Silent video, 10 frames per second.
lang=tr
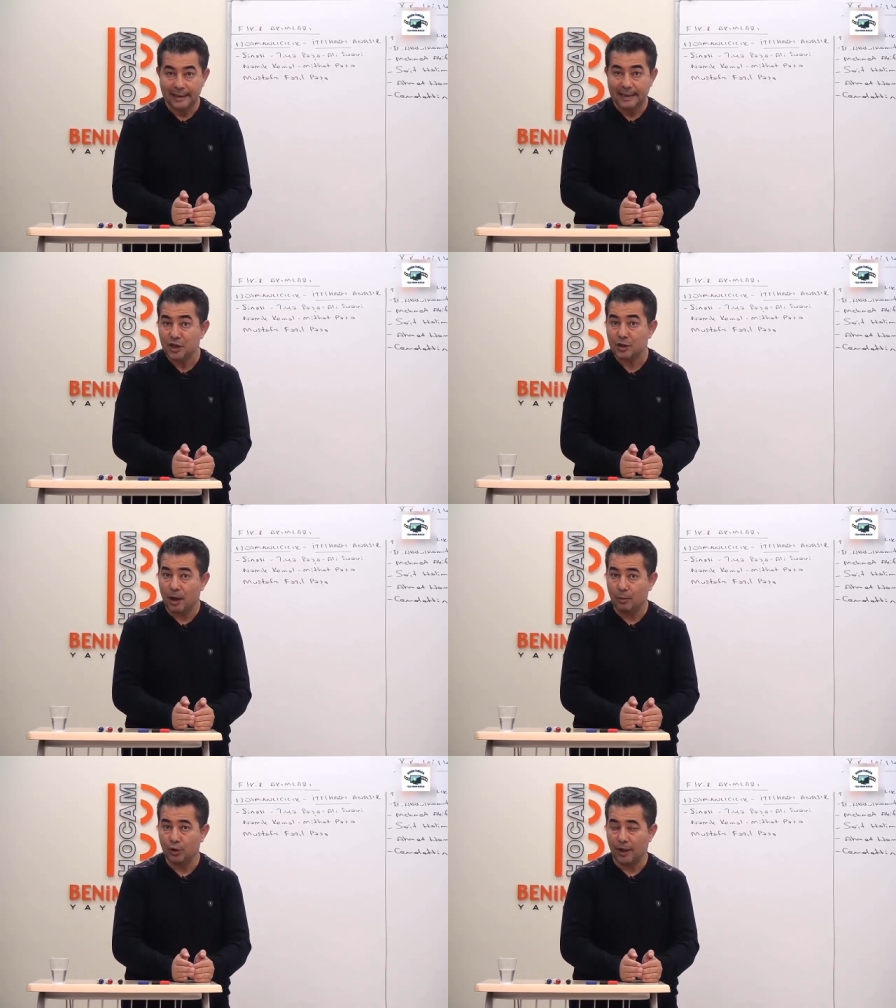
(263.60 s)
İkinci
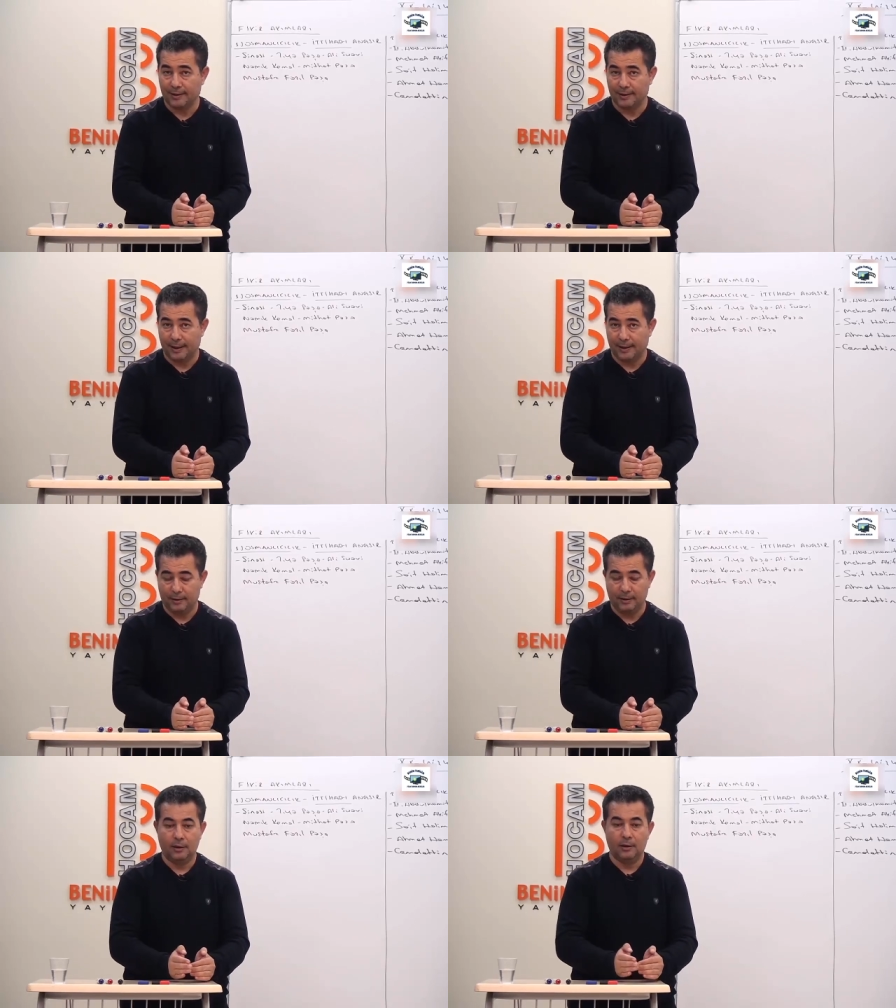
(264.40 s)
Mahmud'u hatırlayın.
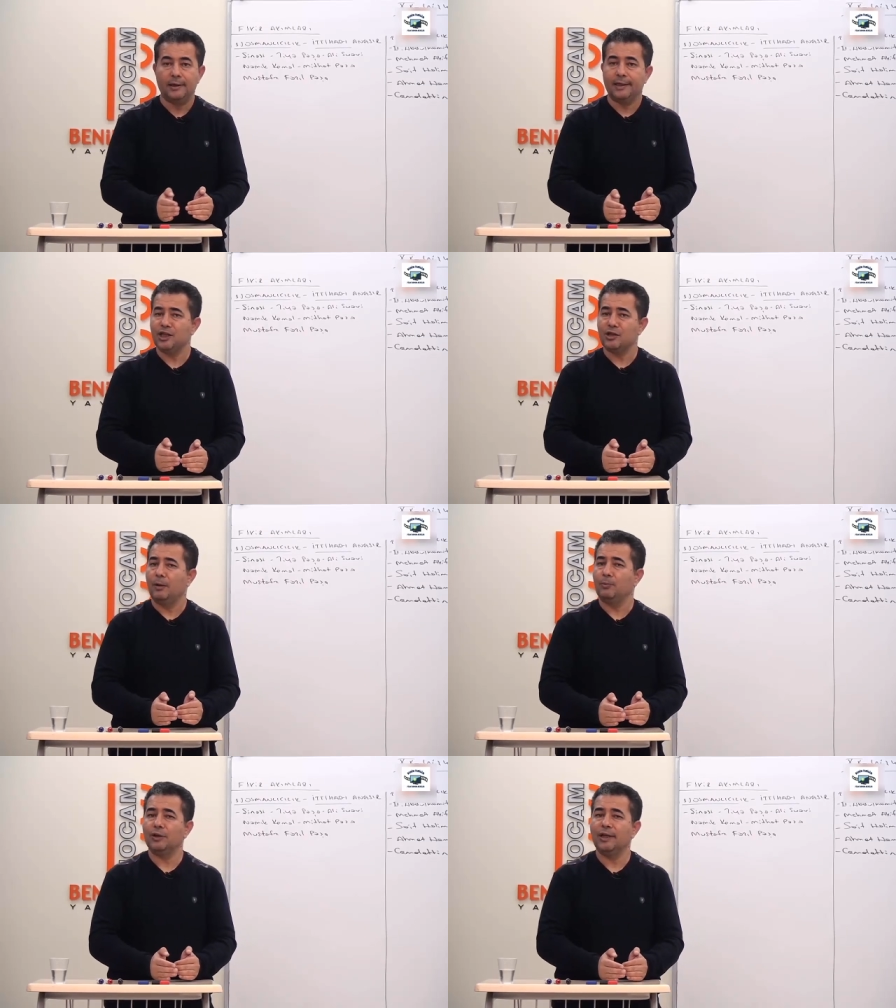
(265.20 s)
İkinci
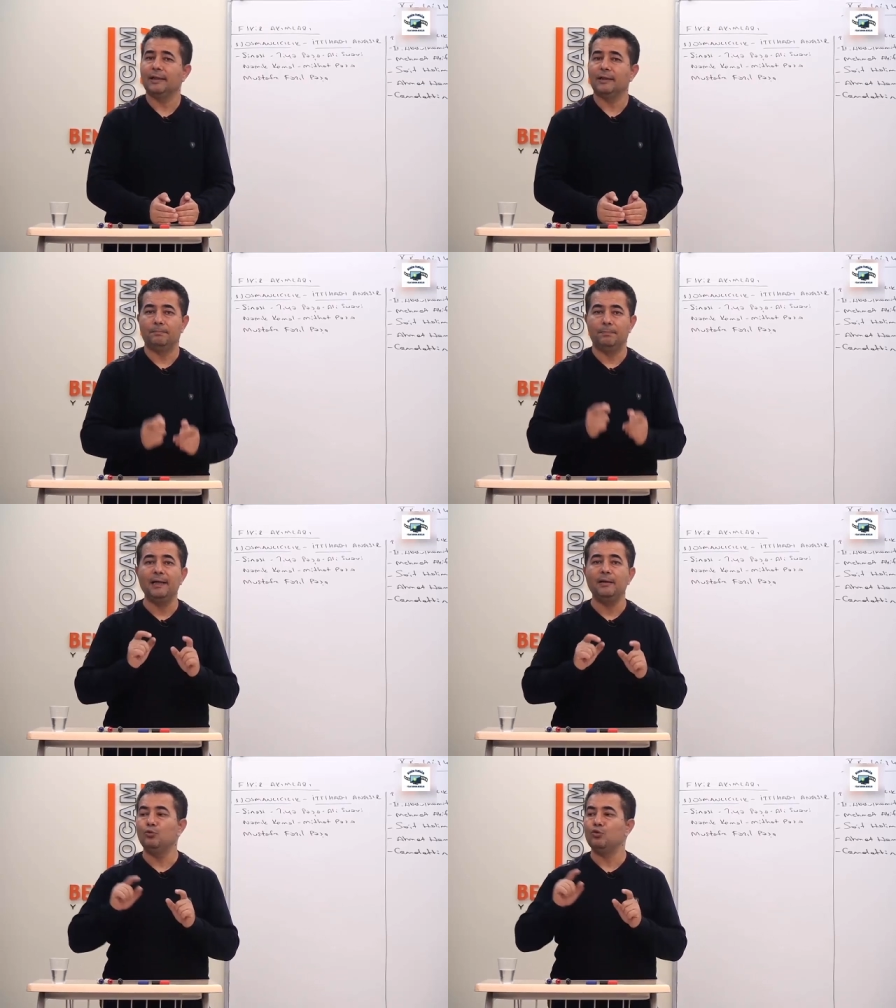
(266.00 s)
Mahmud ne dedi?
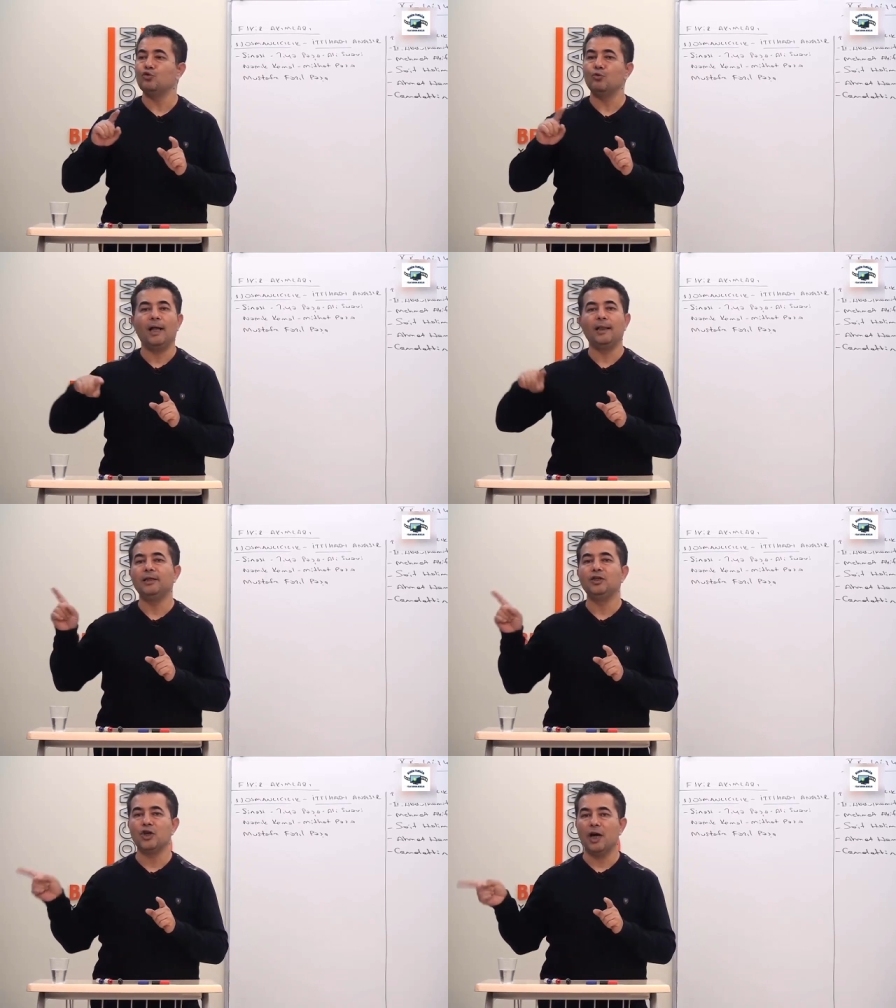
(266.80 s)
Ben
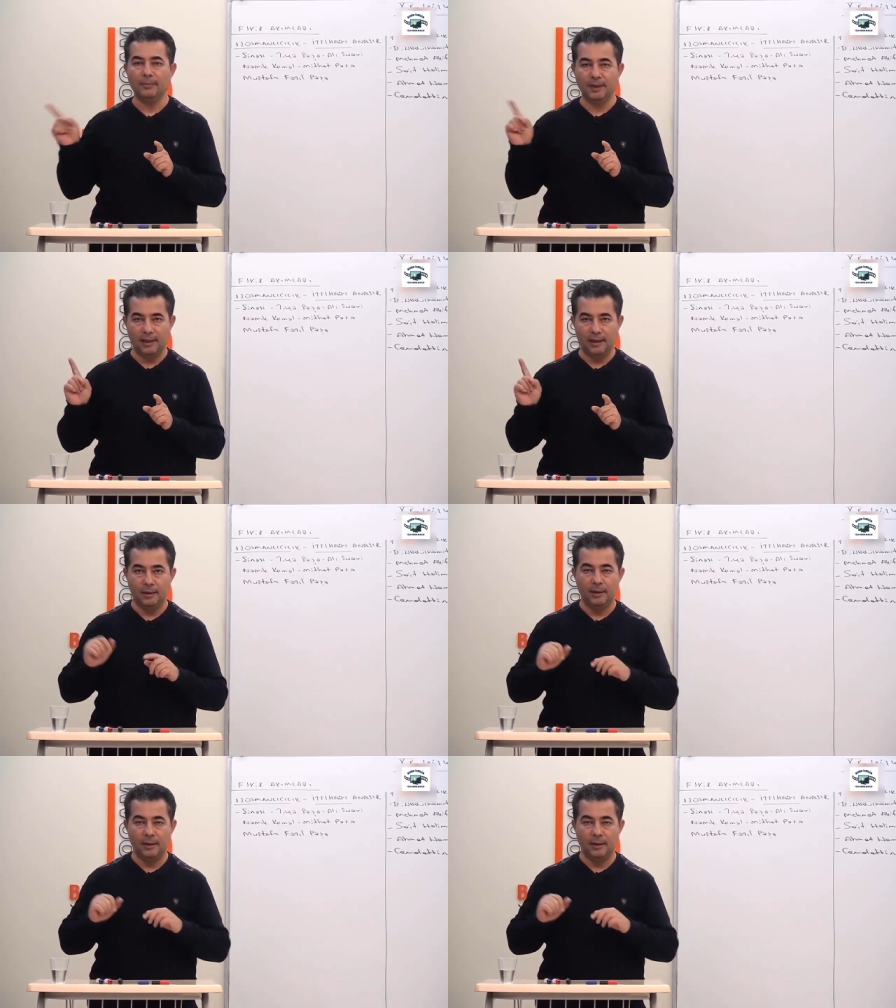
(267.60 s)
Müslümanlığı camide,